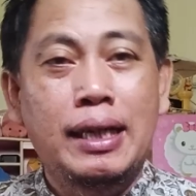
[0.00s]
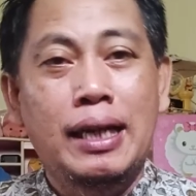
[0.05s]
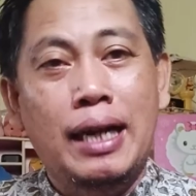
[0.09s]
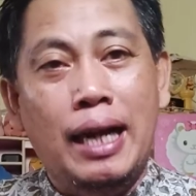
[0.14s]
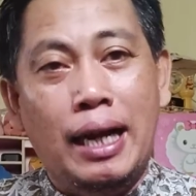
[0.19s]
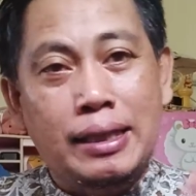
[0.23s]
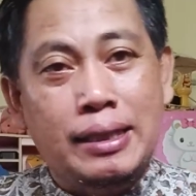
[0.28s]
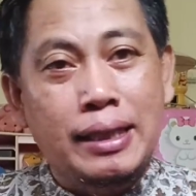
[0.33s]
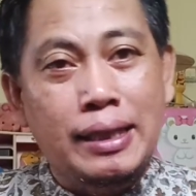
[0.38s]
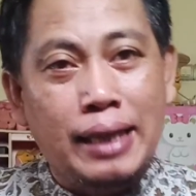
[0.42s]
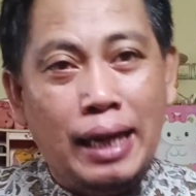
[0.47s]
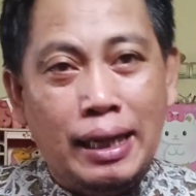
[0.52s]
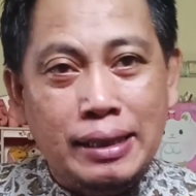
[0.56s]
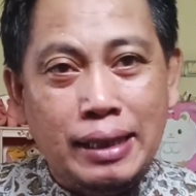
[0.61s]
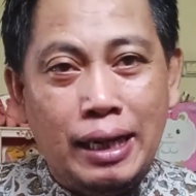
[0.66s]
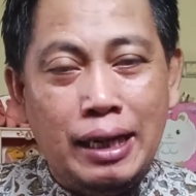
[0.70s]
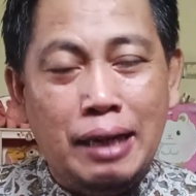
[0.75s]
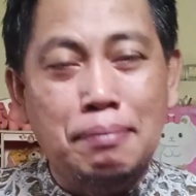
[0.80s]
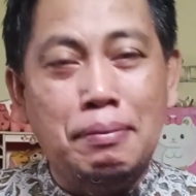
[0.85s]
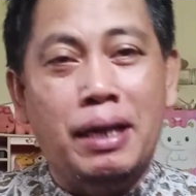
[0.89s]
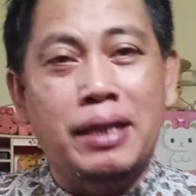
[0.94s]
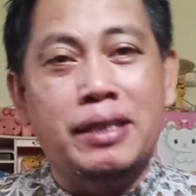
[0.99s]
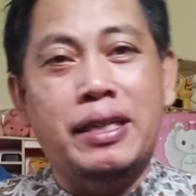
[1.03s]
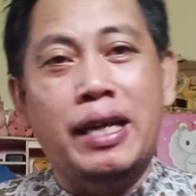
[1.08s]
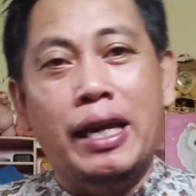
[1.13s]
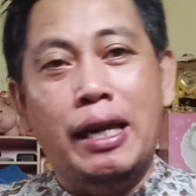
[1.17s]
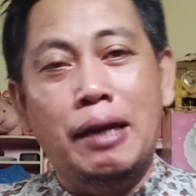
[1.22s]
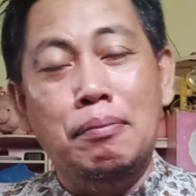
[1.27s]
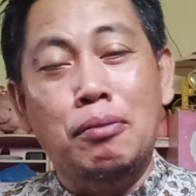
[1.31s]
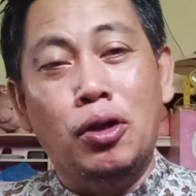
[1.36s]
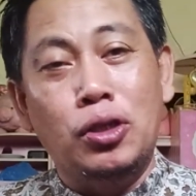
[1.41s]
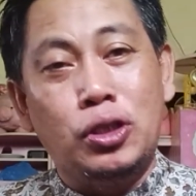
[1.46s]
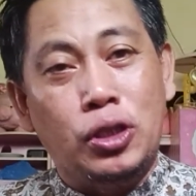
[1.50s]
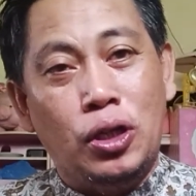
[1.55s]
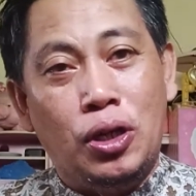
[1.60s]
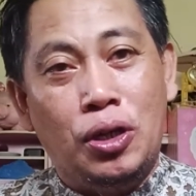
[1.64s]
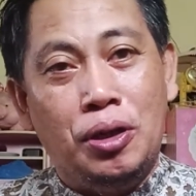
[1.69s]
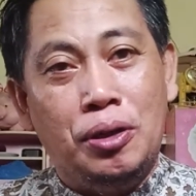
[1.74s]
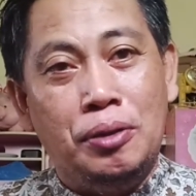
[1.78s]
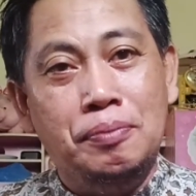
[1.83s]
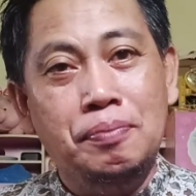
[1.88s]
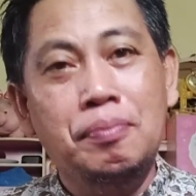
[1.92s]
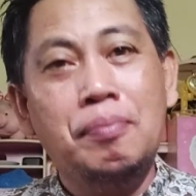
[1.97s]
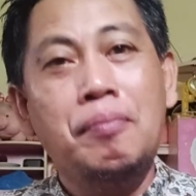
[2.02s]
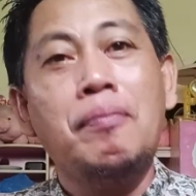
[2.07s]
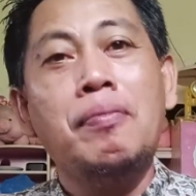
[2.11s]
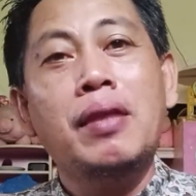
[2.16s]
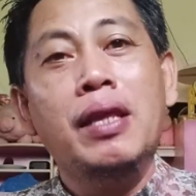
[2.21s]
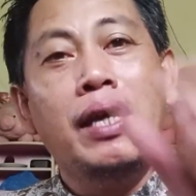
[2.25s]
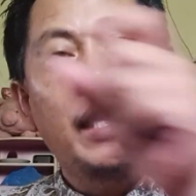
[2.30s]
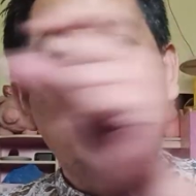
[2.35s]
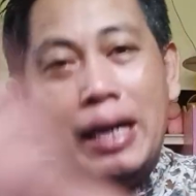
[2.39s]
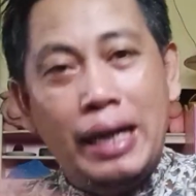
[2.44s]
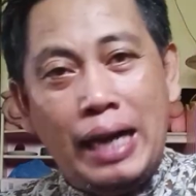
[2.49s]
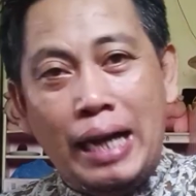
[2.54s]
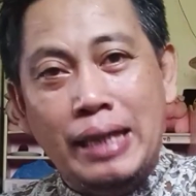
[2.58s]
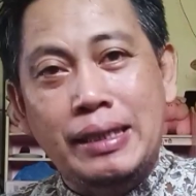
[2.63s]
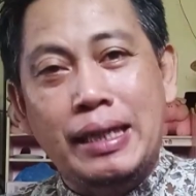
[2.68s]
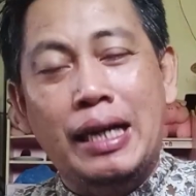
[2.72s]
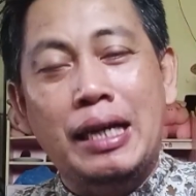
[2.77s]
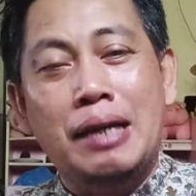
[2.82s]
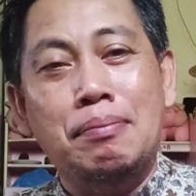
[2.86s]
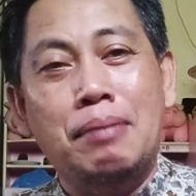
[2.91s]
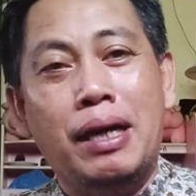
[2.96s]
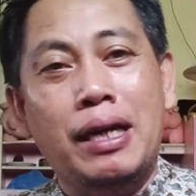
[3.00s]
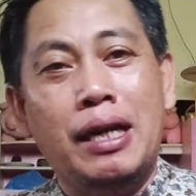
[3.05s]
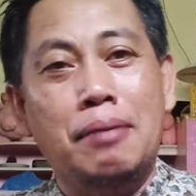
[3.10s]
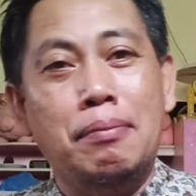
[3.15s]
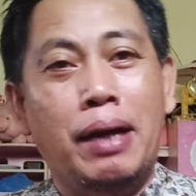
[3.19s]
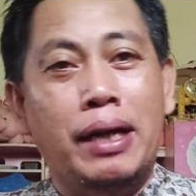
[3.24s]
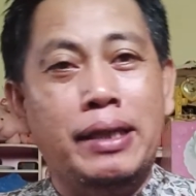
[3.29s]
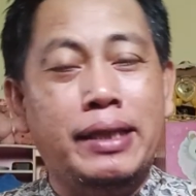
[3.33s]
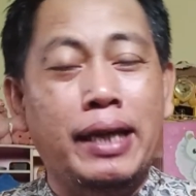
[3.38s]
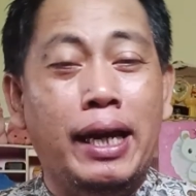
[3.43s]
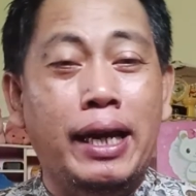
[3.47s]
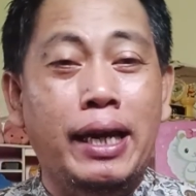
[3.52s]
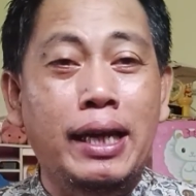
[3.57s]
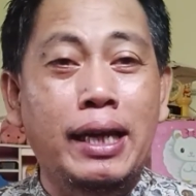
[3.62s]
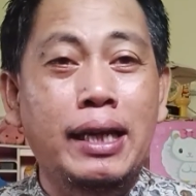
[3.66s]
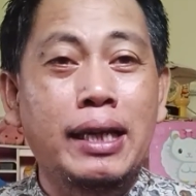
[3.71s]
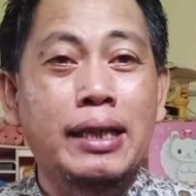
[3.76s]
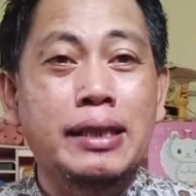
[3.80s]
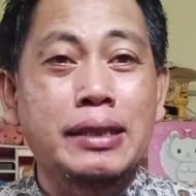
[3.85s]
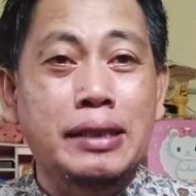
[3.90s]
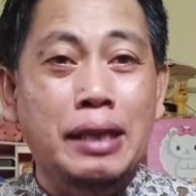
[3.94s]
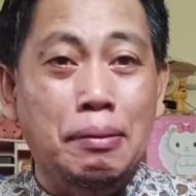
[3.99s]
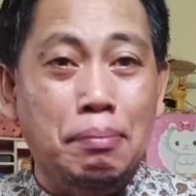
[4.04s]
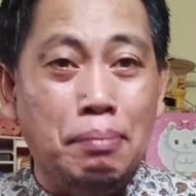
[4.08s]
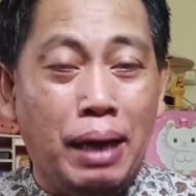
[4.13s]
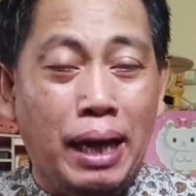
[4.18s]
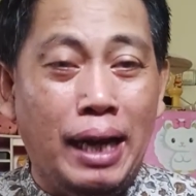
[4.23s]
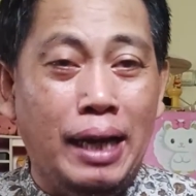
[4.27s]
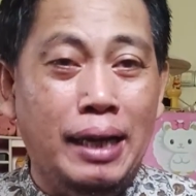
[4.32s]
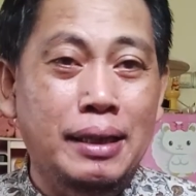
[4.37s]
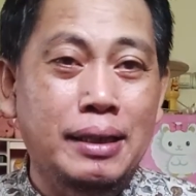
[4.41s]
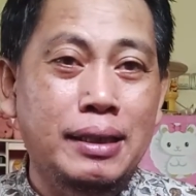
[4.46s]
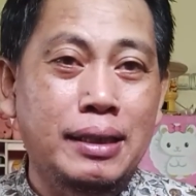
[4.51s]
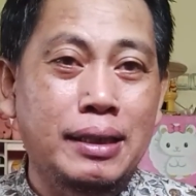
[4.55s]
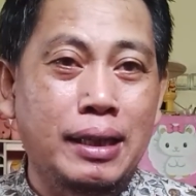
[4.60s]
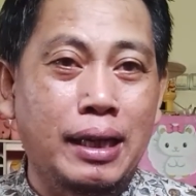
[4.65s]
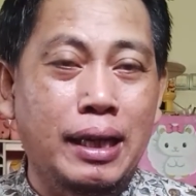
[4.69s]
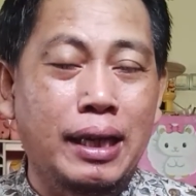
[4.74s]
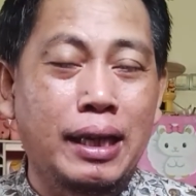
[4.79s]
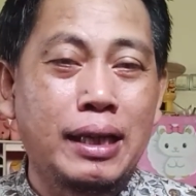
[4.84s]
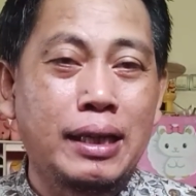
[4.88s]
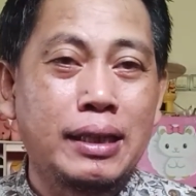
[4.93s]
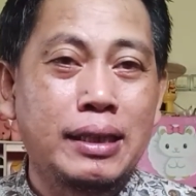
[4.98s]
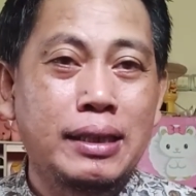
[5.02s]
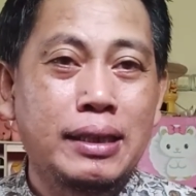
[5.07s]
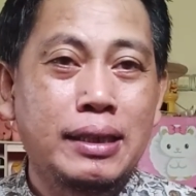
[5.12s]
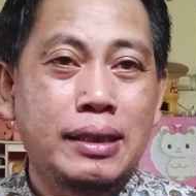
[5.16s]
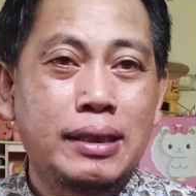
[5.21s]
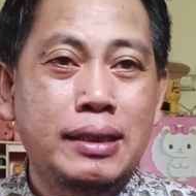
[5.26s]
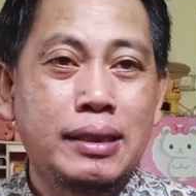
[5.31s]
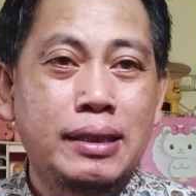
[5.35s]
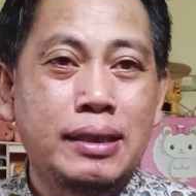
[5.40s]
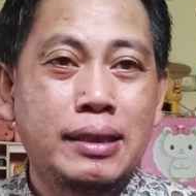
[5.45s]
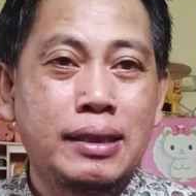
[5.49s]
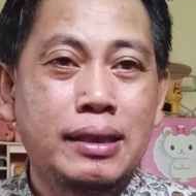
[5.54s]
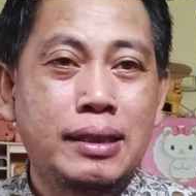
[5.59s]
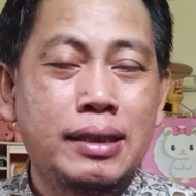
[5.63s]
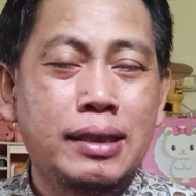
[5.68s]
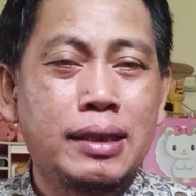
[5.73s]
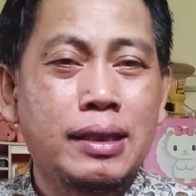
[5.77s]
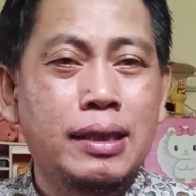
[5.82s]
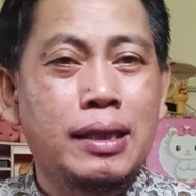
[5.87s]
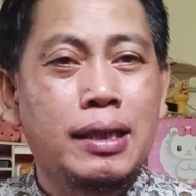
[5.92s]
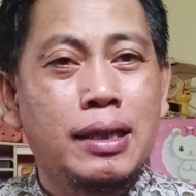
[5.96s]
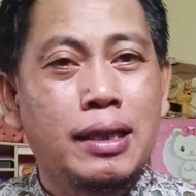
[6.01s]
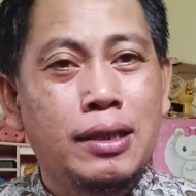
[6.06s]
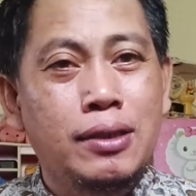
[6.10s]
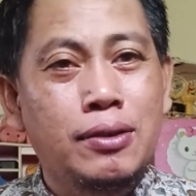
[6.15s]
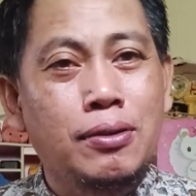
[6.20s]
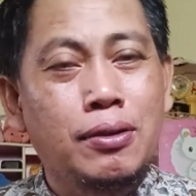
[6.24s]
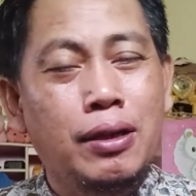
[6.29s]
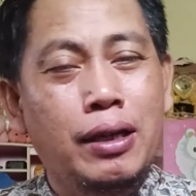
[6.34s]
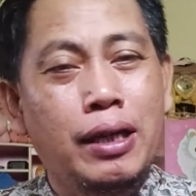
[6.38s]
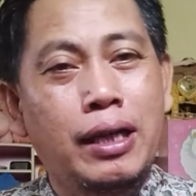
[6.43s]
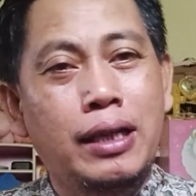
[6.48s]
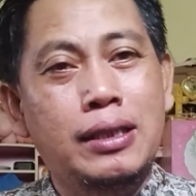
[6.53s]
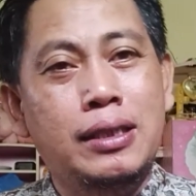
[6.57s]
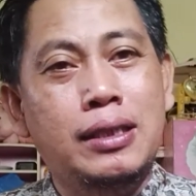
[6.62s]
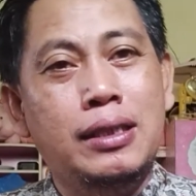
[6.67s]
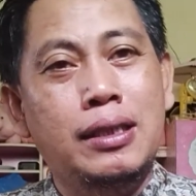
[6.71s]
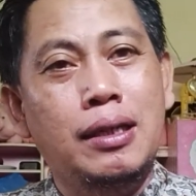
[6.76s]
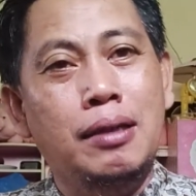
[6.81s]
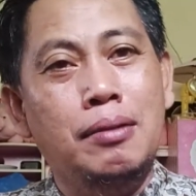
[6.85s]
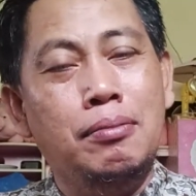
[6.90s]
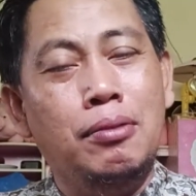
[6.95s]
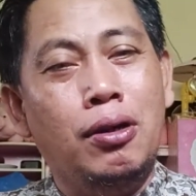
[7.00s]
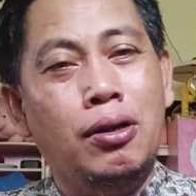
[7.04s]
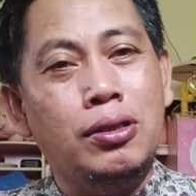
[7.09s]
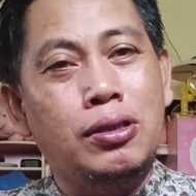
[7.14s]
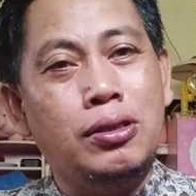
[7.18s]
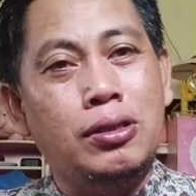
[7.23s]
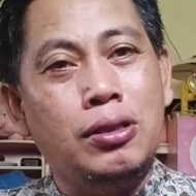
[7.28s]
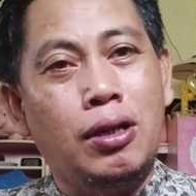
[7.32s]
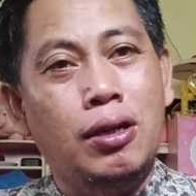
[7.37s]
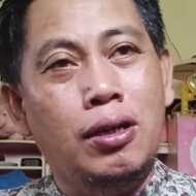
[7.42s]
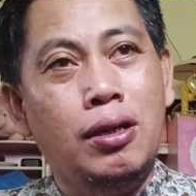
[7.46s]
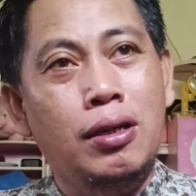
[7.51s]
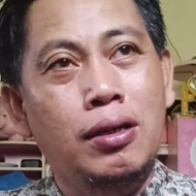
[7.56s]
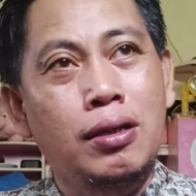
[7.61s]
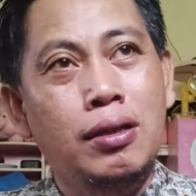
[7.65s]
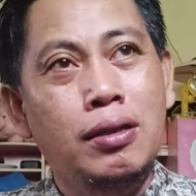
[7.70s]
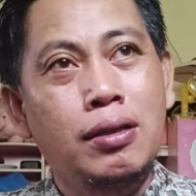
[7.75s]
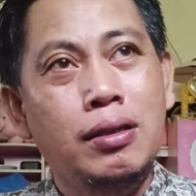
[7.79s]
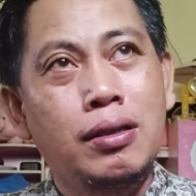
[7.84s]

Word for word: Lajeng kancane materi kanjani Kancane yang materi nyimak, nggih. Nulis, maca,